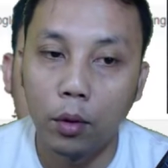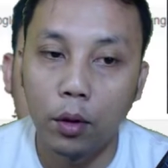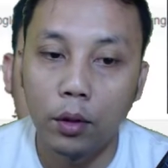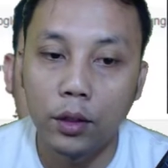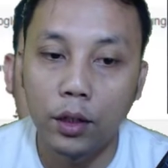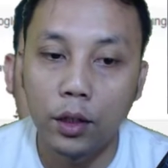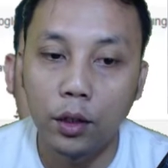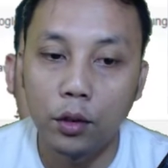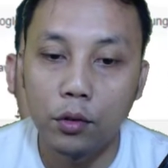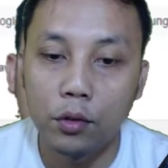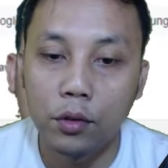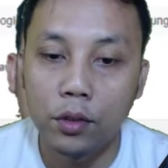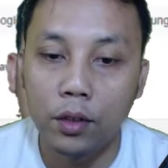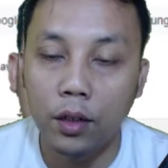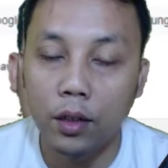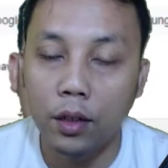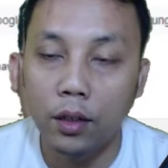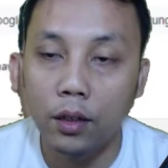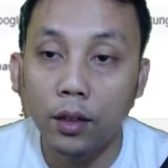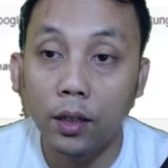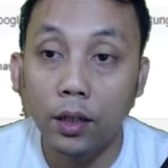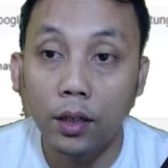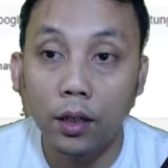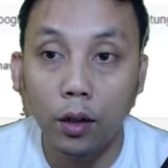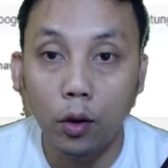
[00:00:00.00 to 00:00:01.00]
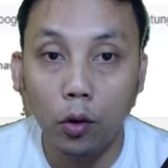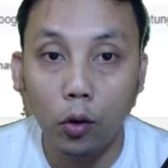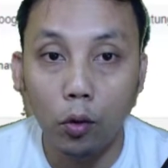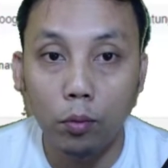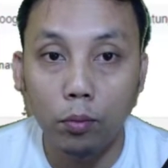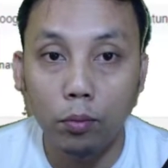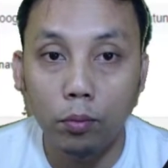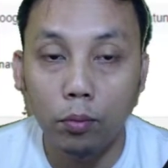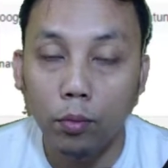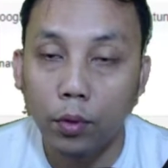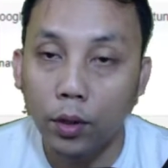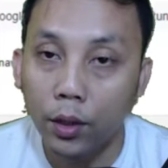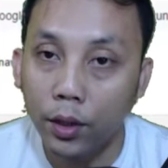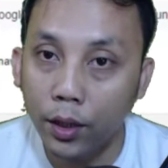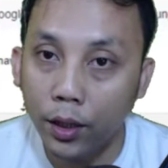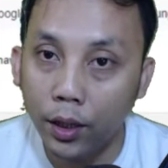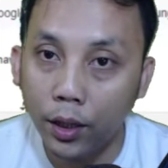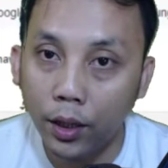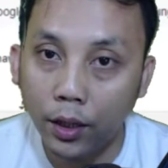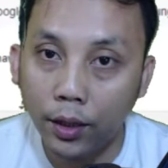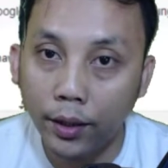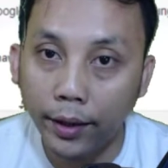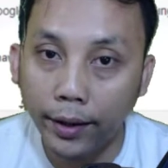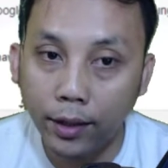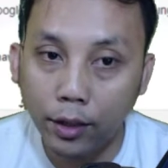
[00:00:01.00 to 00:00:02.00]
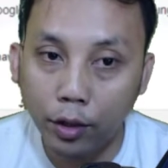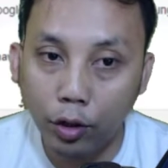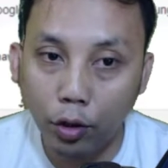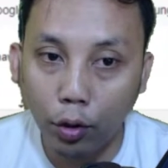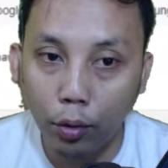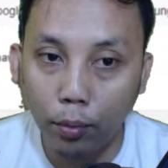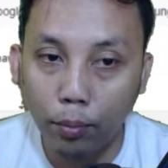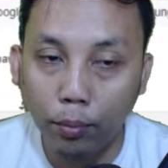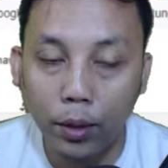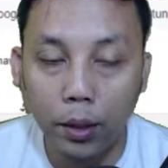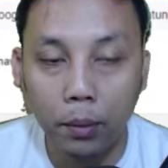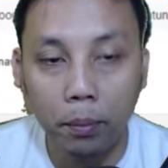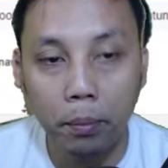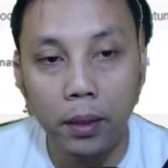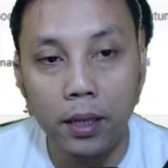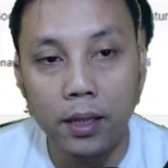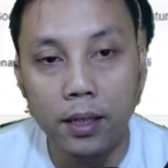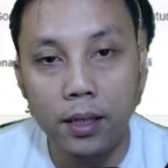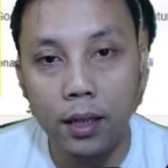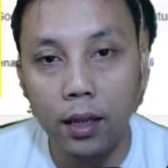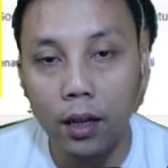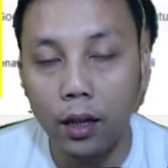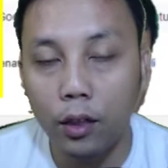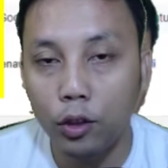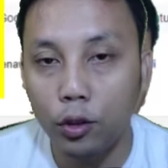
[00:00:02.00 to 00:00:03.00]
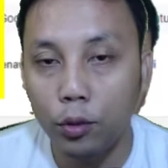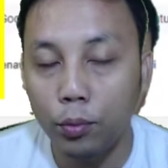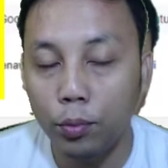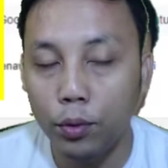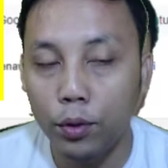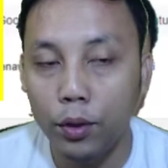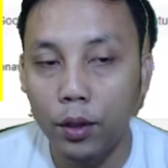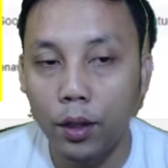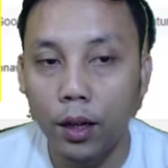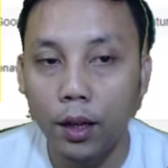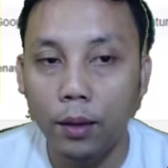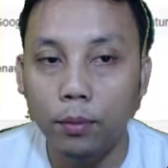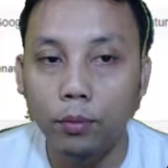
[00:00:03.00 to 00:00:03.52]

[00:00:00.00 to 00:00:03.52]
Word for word: multi user di Chrome, di desktop, di PC ataupun di